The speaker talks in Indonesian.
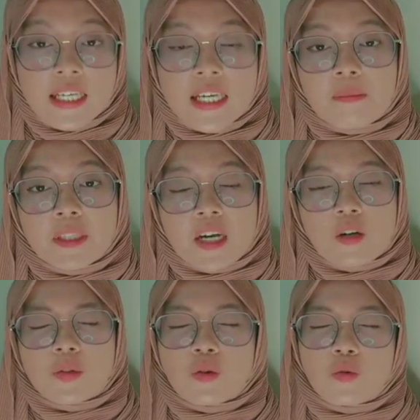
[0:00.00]
yang
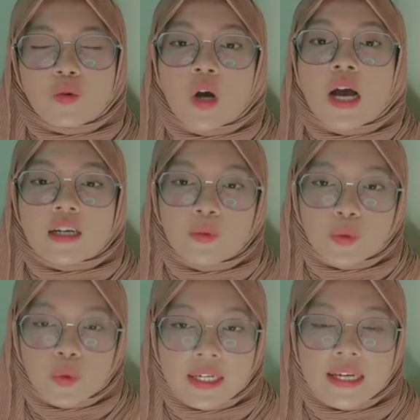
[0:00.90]
mencakup seluruh
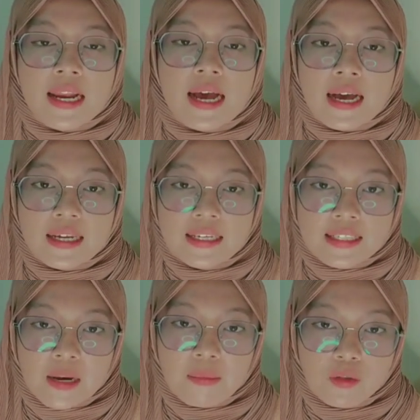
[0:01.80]
kebutuhan dan hak-hak
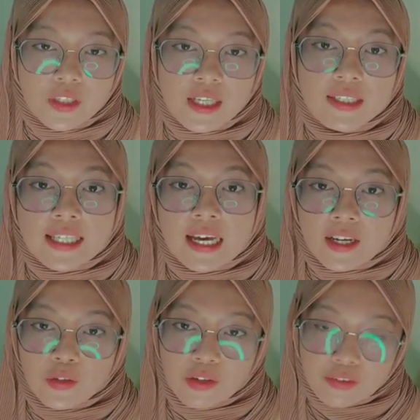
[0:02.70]
dasar manusia secara
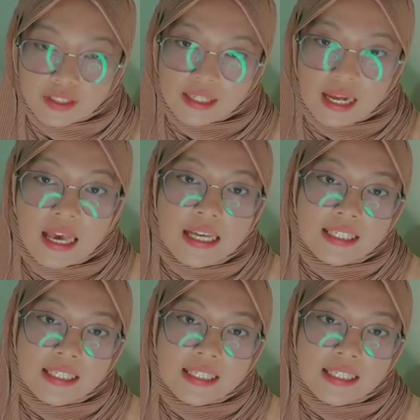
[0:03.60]
universal,